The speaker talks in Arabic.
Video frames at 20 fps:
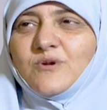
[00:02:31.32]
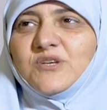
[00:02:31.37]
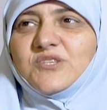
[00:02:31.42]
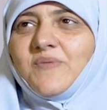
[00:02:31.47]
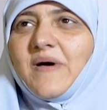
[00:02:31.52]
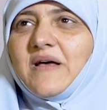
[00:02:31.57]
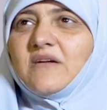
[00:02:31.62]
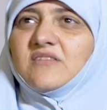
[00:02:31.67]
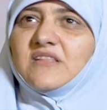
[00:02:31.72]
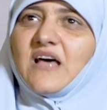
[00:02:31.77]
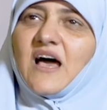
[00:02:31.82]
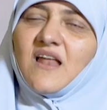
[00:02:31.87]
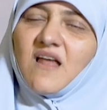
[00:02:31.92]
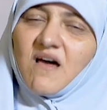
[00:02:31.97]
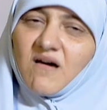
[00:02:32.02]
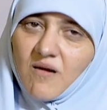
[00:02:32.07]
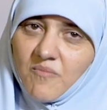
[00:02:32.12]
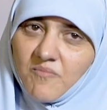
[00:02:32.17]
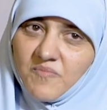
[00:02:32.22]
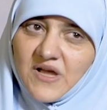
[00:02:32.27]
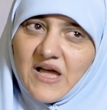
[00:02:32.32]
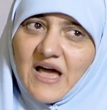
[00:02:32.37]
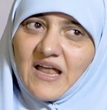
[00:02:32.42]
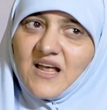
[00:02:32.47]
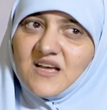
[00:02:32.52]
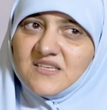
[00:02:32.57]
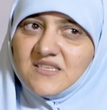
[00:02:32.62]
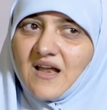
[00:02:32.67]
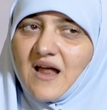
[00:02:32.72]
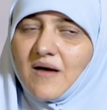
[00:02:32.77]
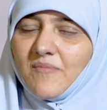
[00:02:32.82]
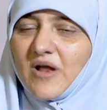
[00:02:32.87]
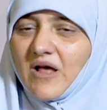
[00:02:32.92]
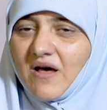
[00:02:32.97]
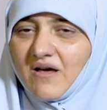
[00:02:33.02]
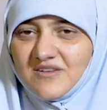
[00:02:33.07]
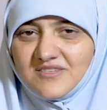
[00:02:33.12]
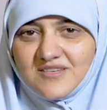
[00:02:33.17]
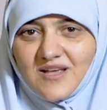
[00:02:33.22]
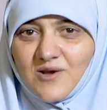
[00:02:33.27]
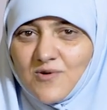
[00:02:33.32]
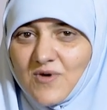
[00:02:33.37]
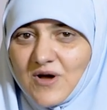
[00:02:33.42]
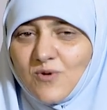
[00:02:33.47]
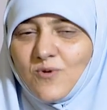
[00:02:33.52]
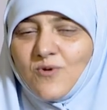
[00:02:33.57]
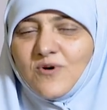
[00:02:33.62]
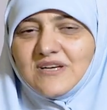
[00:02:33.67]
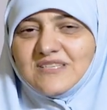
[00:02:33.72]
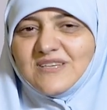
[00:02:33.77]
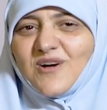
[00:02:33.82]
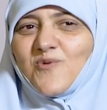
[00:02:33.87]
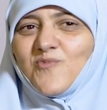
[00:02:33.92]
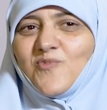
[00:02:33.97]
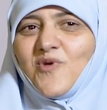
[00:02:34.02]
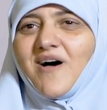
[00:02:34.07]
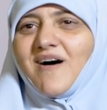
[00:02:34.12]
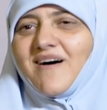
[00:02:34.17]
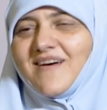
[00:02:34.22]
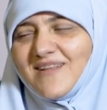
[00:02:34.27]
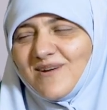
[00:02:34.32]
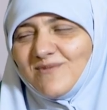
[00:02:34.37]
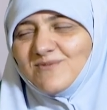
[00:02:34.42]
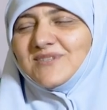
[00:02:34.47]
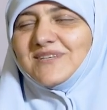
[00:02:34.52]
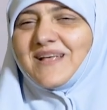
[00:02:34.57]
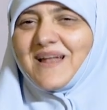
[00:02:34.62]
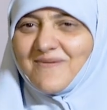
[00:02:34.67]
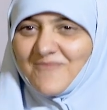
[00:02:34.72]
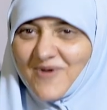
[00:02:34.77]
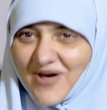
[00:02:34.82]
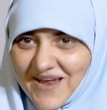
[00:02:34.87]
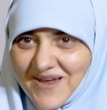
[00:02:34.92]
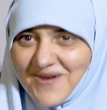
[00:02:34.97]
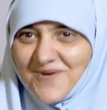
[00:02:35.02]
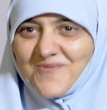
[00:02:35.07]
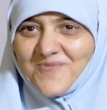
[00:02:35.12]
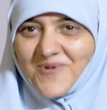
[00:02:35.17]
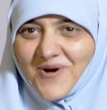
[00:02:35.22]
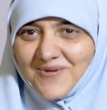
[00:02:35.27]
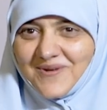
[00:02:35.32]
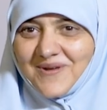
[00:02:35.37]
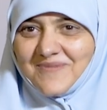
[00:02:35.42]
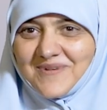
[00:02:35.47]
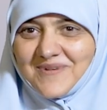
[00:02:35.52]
الله سبحانه وتعالى يا رب يجعل هذا العمل خالصا لوجهه جزاكم الله خيرا والسلام عليكم ورحمه الله